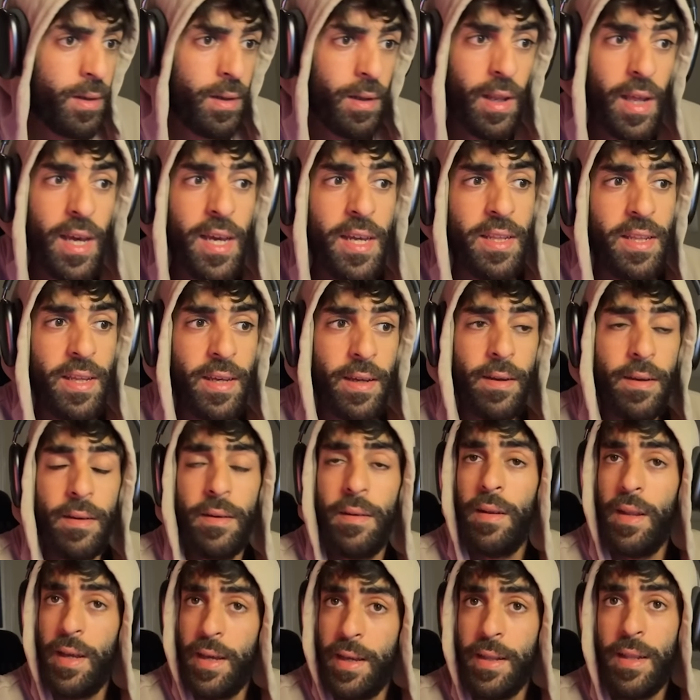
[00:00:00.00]
الله يهديك
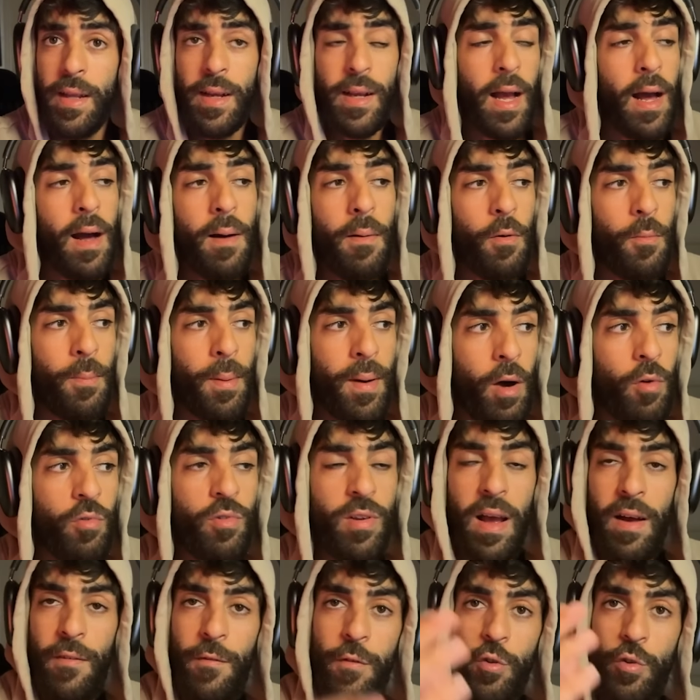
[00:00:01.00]
الله يهديك بقاو
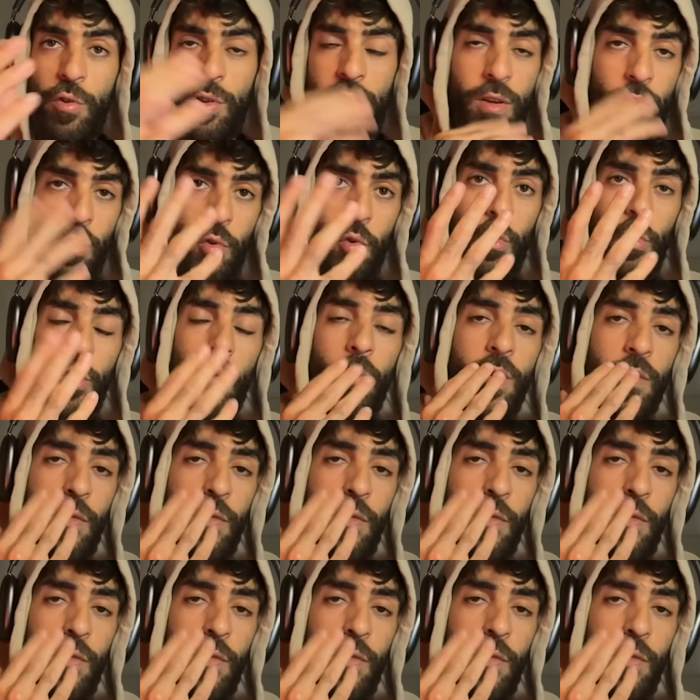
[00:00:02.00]
تعرفوا واش تتقولوا من